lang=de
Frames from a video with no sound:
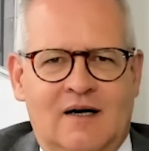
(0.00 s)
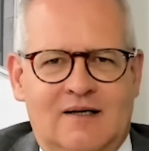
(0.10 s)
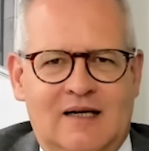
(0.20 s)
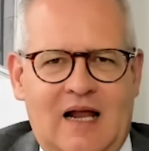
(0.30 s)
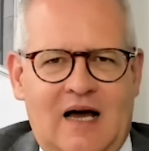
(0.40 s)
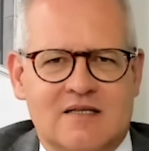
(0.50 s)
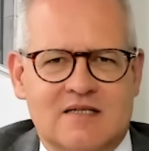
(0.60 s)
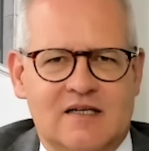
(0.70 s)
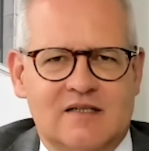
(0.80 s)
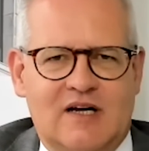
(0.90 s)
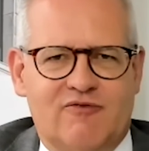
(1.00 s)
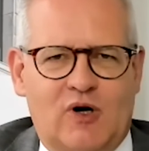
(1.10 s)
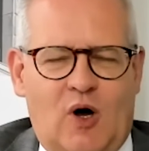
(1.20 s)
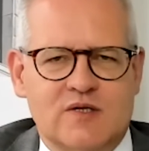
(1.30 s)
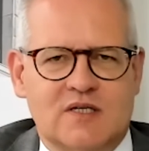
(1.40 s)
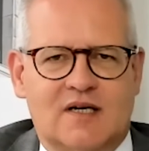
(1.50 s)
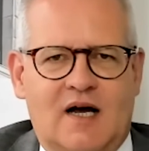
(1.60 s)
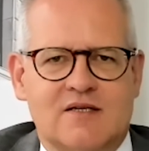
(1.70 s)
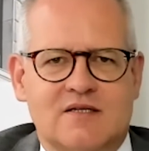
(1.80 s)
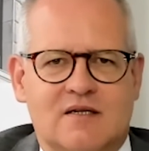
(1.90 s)
äh, lange Zeit davon
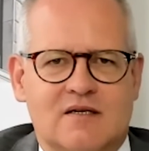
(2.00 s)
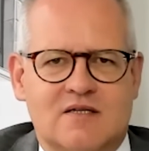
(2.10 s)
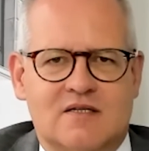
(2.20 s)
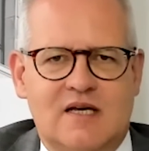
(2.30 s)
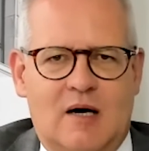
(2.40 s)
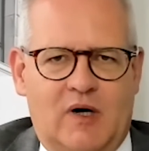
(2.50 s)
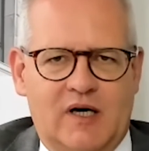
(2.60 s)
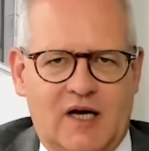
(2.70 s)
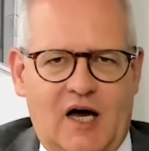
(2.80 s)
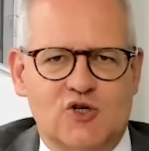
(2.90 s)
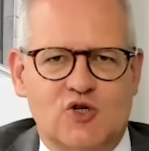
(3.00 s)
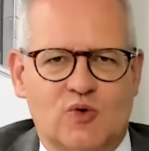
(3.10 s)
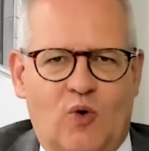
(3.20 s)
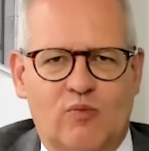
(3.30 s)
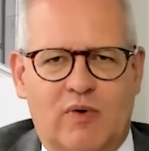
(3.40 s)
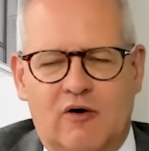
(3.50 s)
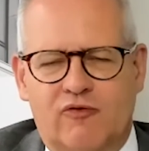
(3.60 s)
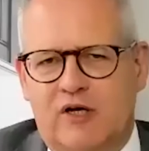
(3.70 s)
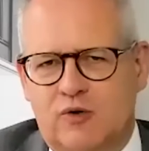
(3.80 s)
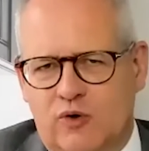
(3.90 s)
ausgegangen sind, dass die amerikanische Notenbank
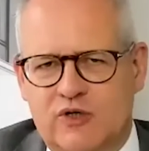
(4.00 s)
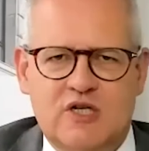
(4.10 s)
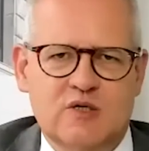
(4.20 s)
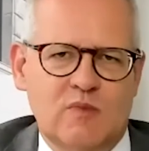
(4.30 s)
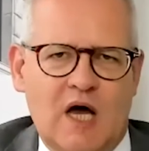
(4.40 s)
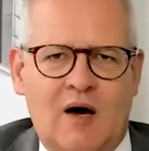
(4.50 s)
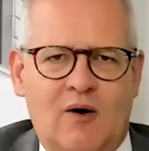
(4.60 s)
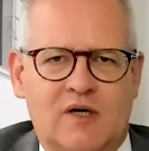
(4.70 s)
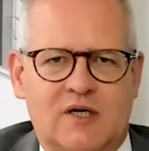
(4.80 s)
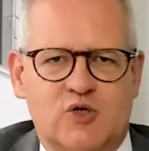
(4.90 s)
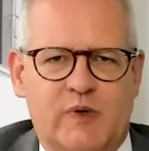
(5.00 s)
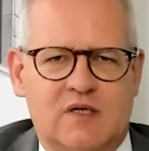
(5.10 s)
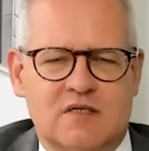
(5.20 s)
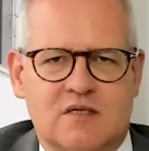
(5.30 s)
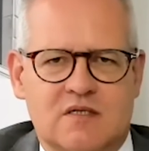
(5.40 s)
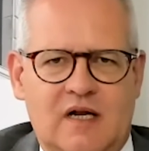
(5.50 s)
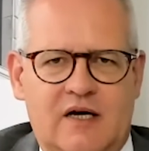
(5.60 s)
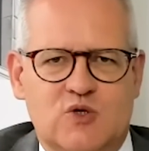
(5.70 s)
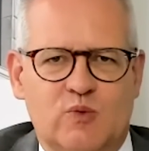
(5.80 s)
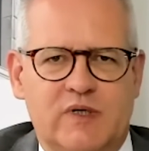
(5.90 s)
vielleicht noch in diesem Jahr oder dann spätestens
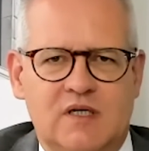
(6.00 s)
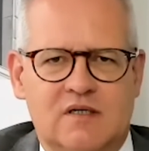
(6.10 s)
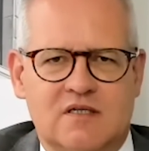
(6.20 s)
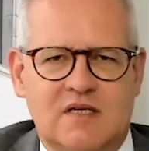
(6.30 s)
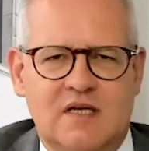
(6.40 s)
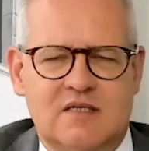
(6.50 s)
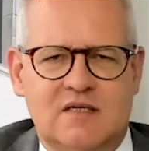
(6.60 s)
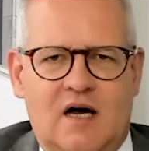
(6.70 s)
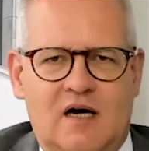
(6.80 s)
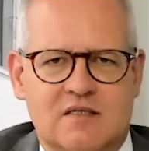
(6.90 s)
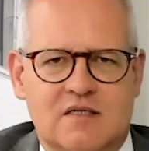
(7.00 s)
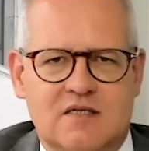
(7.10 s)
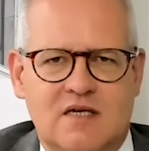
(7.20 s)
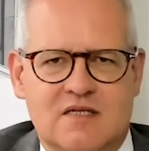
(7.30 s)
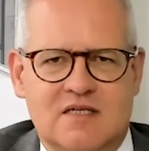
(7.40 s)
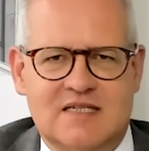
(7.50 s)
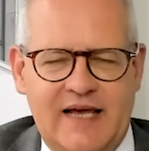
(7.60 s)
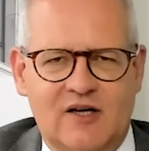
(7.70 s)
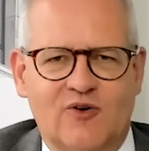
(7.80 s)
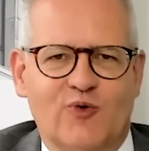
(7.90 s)
gleich zu Beginn des nächsten Jahres die Zinsen
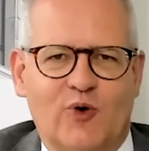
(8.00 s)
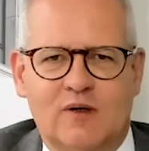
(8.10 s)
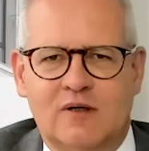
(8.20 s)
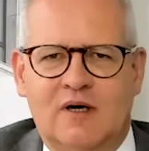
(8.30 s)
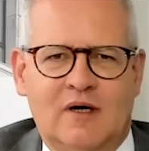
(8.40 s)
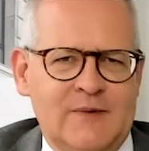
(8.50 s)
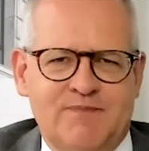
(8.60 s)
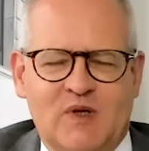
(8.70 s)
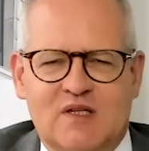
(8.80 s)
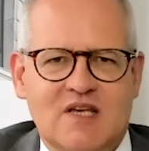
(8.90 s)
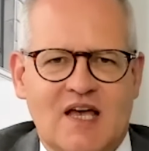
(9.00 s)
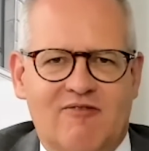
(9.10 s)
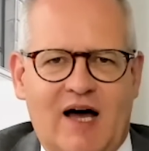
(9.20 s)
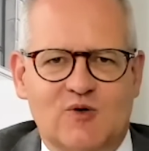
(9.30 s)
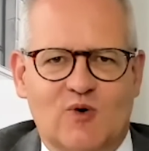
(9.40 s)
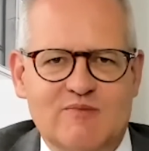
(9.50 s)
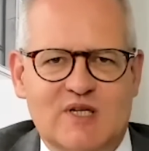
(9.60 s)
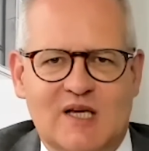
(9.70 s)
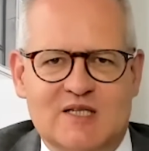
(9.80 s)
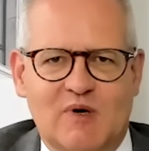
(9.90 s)
senken würden. Diese Erwartungen haben
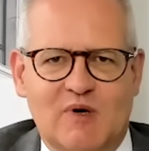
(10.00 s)
sich jetzt